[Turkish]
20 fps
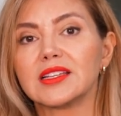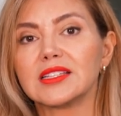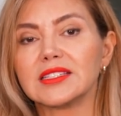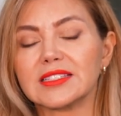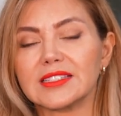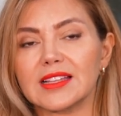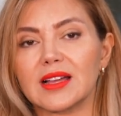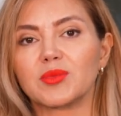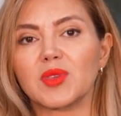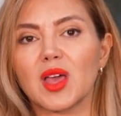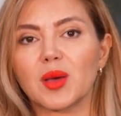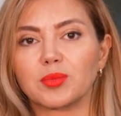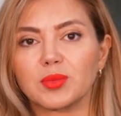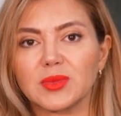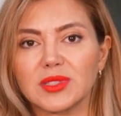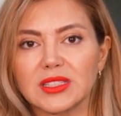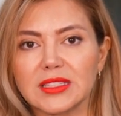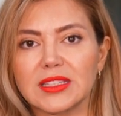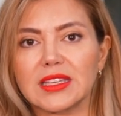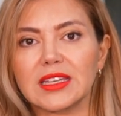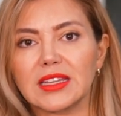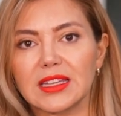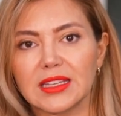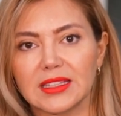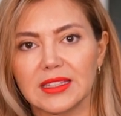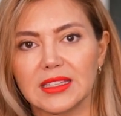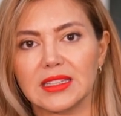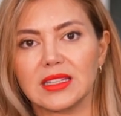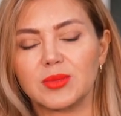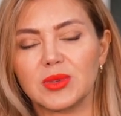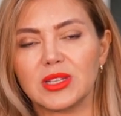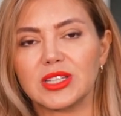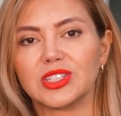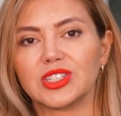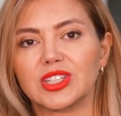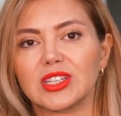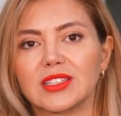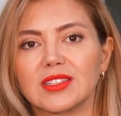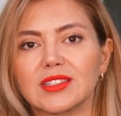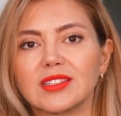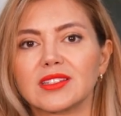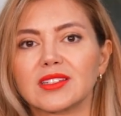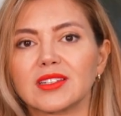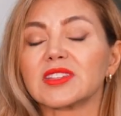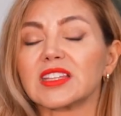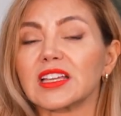izlem yapması gerektiğini bilecektir.